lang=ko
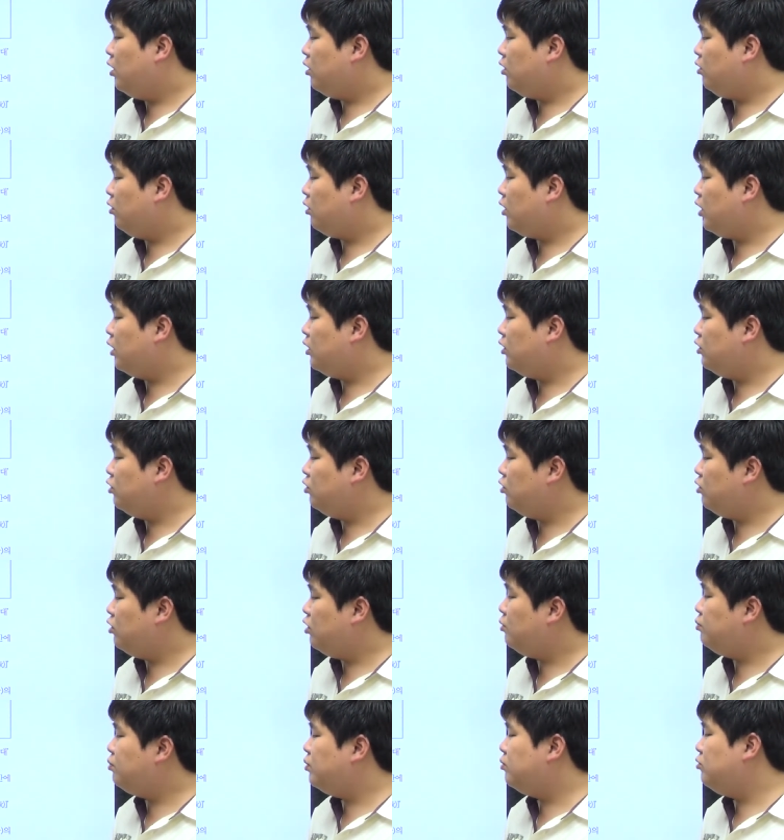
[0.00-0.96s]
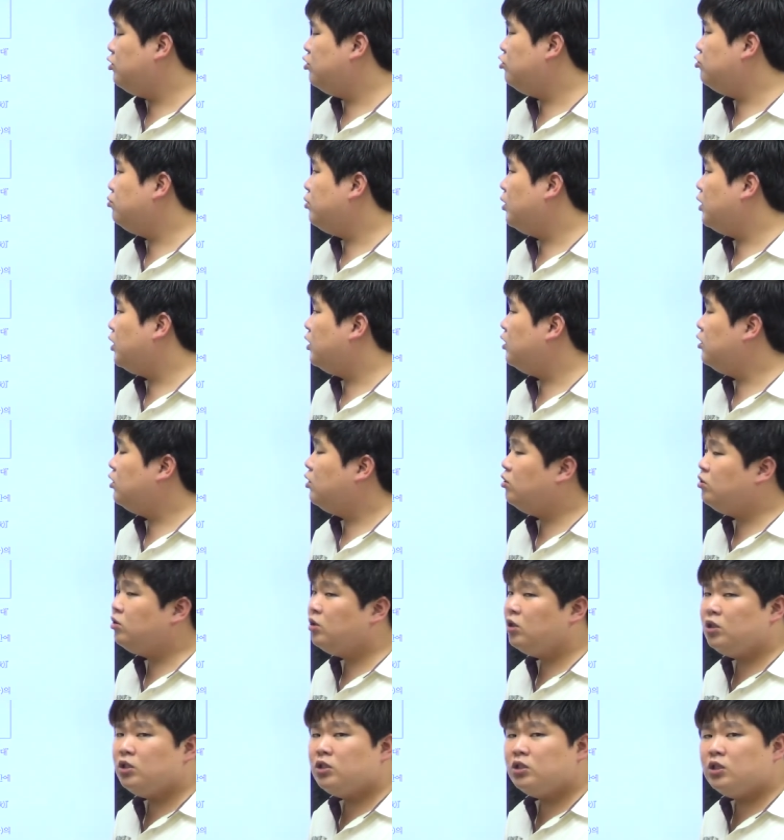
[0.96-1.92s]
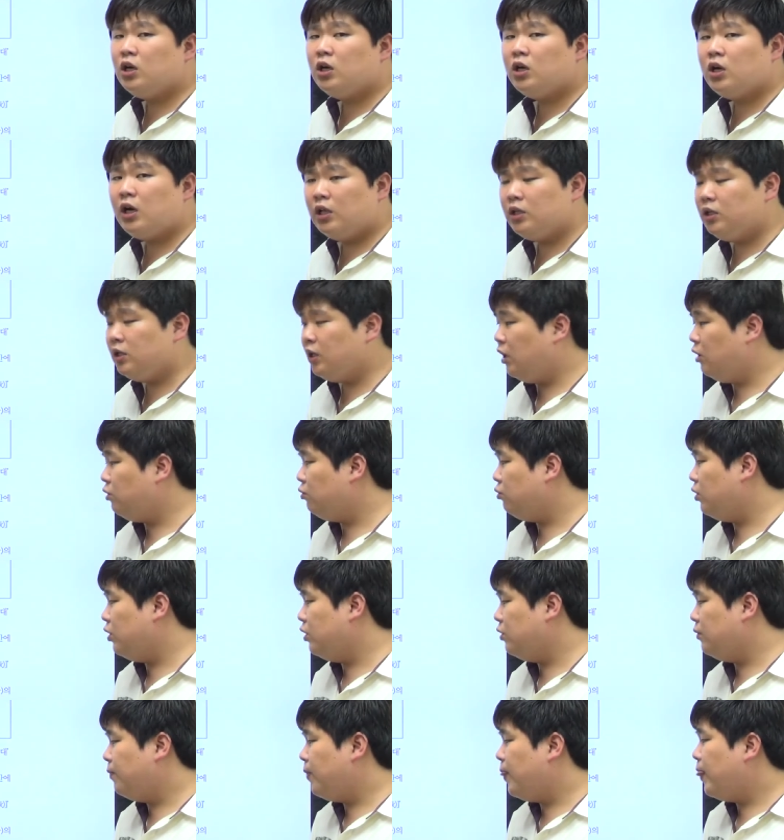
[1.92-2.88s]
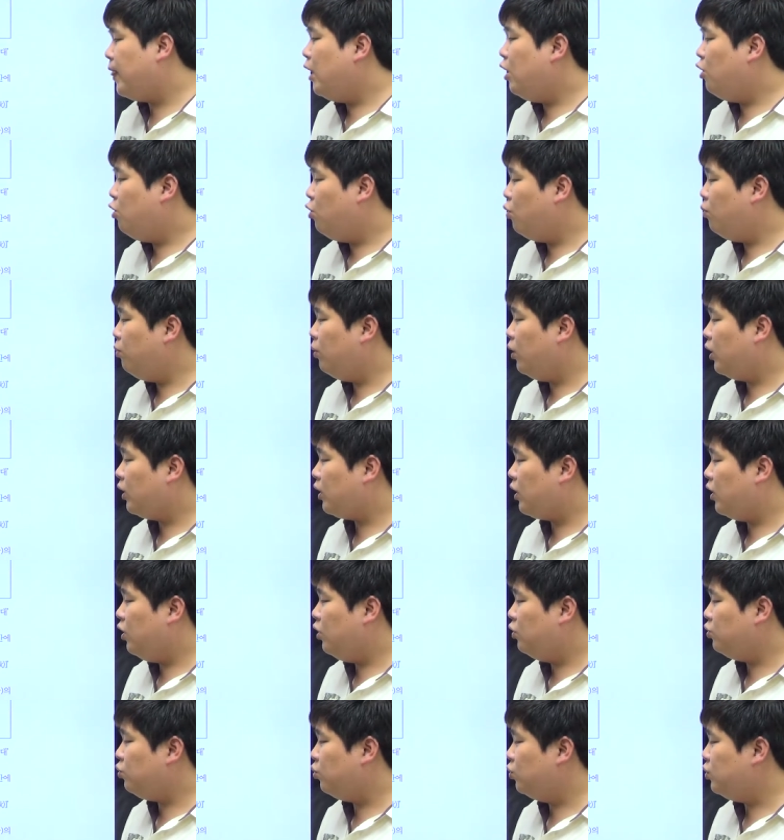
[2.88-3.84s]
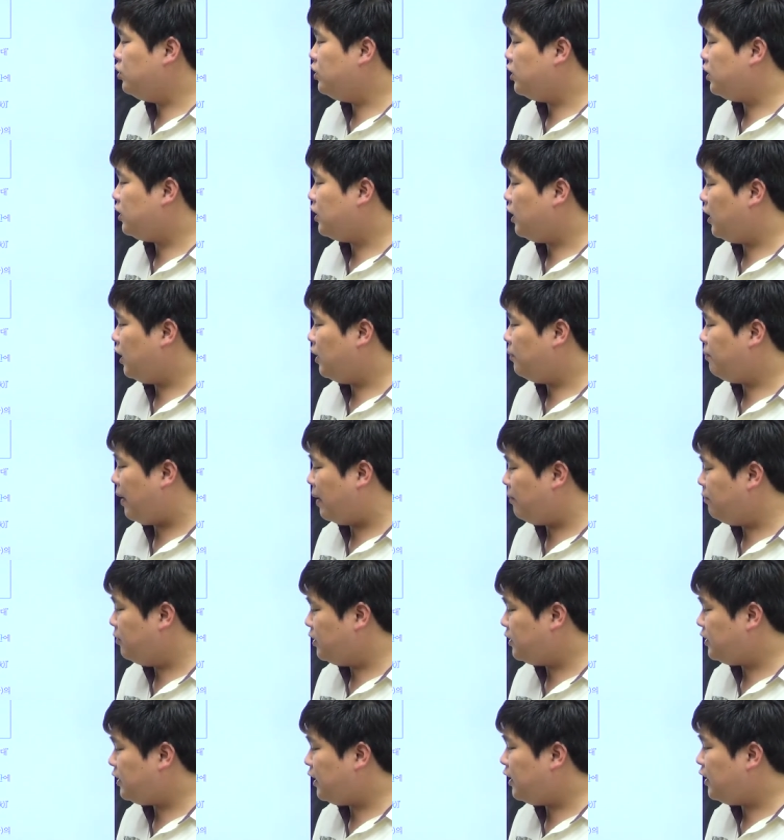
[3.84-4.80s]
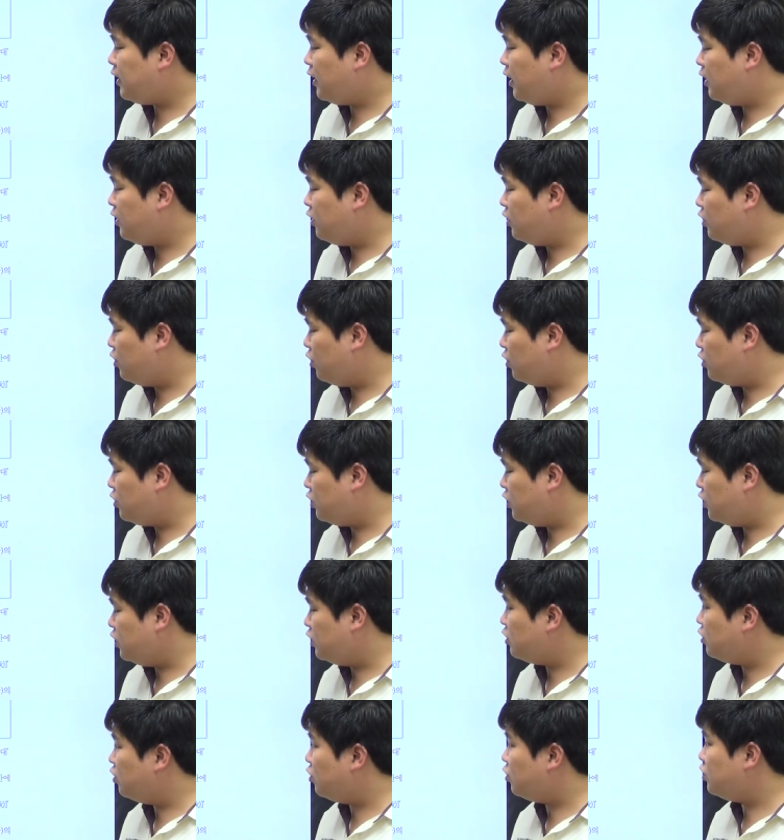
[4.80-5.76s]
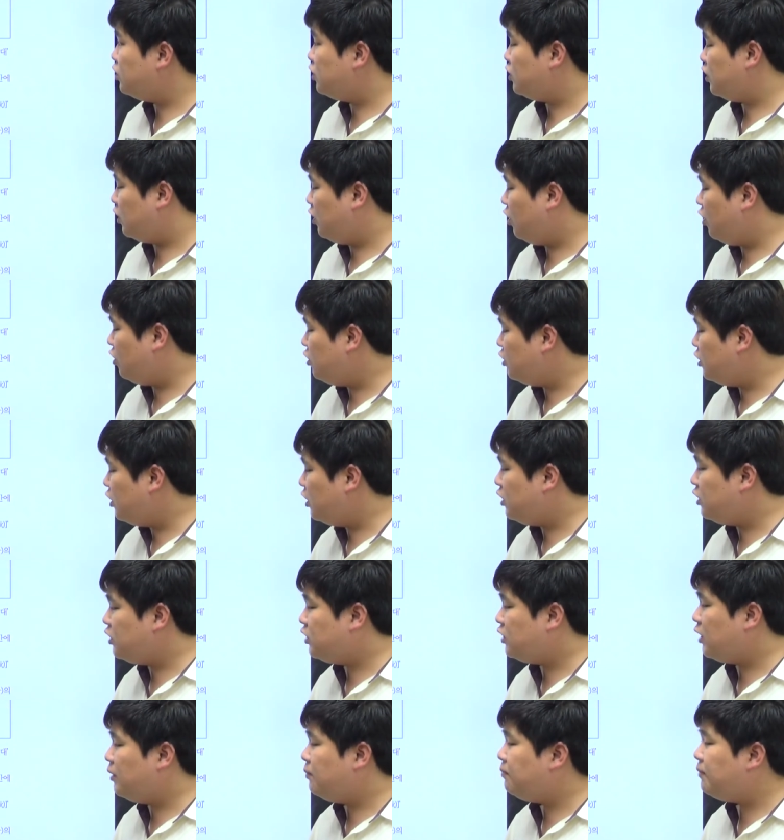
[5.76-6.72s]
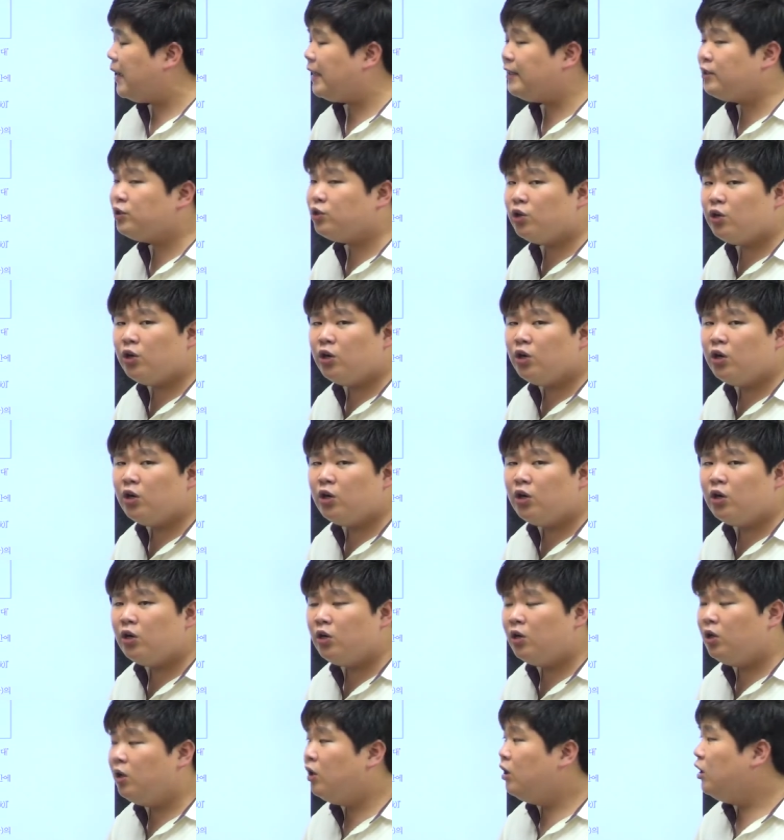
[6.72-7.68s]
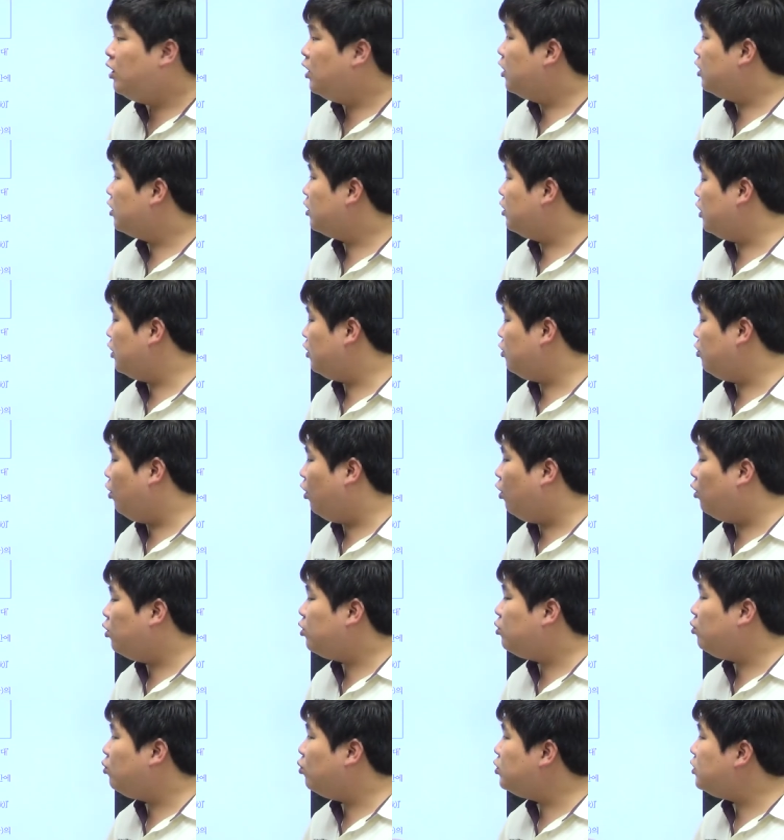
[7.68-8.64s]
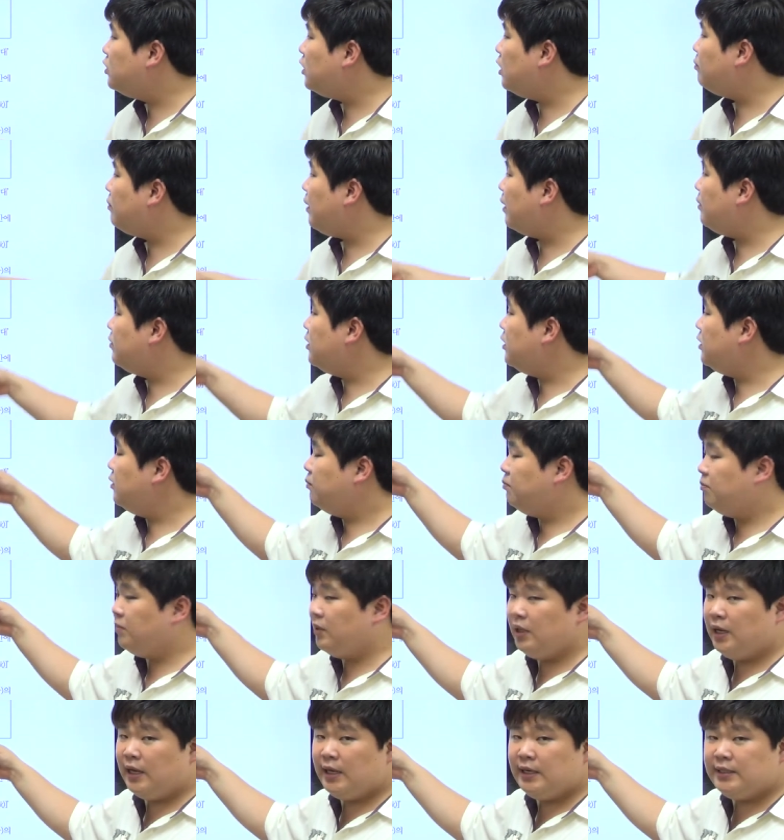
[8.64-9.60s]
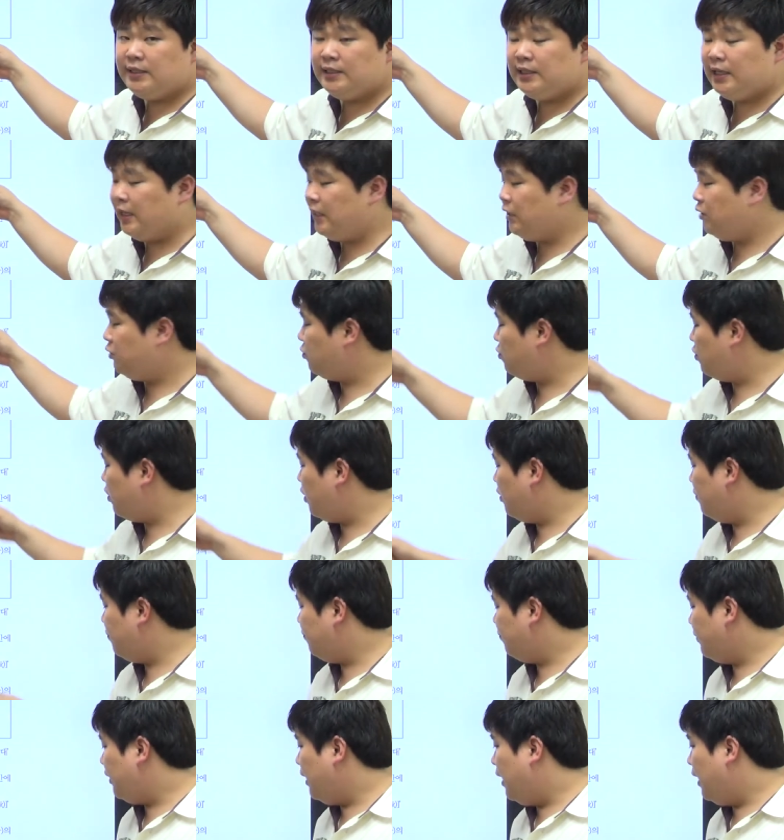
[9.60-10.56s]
석양은 슬픔을 유발하는 현재의 시간 가능하고요. 5번 동짓달의 밤은 짧게 느껴지는 그렇지. 현재의 시간 맞아요. 그리고 어른이 오시는 밤은 미래의 시간이고요.